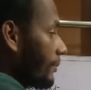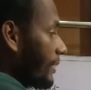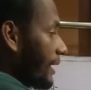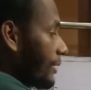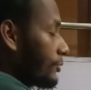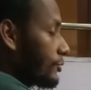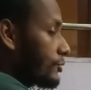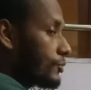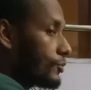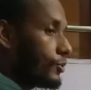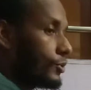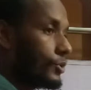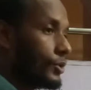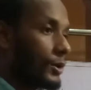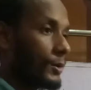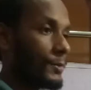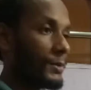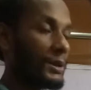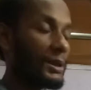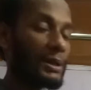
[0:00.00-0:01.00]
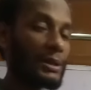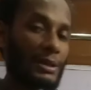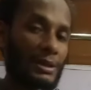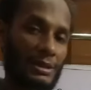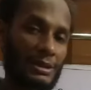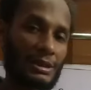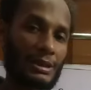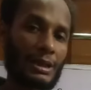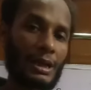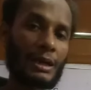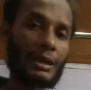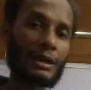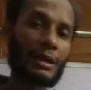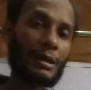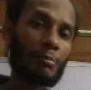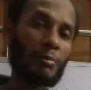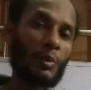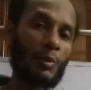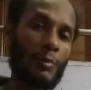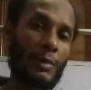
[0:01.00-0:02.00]
বায়ু স্রোত হবে যেটা
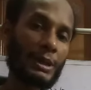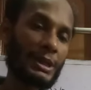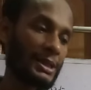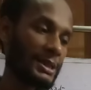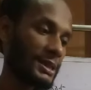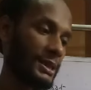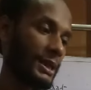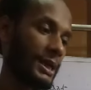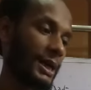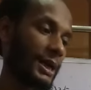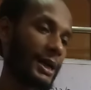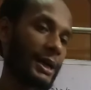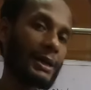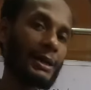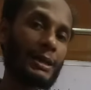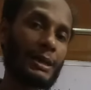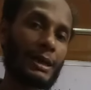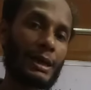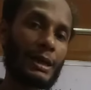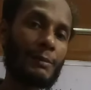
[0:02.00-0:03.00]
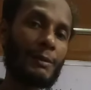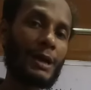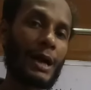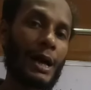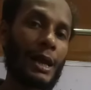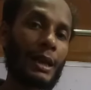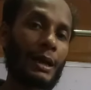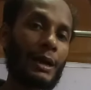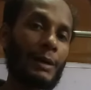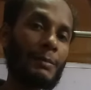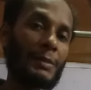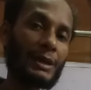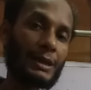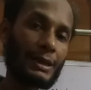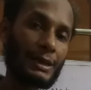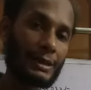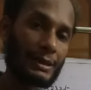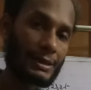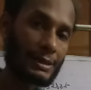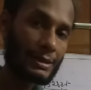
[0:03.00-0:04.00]
একটা মোমবাতি শিখা রাখলে দেখা যাবে হালকা
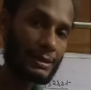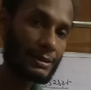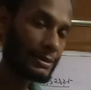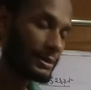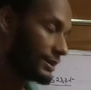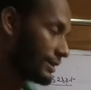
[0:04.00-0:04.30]
বেঁকে গেছে